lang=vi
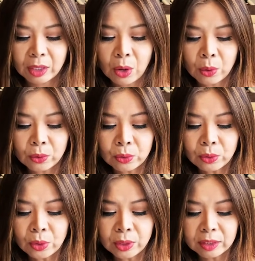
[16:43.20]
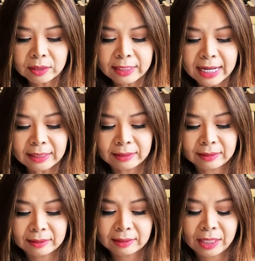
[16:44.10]
Hữu Luân Đinh,
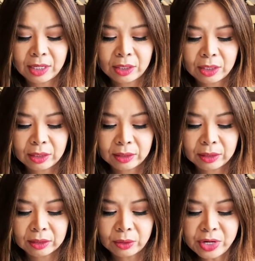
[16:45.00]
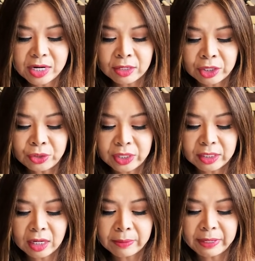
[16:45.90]
Uyên nói
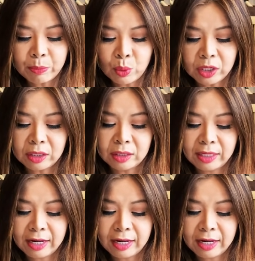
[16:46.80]
chuyện hơi bị buồn cười,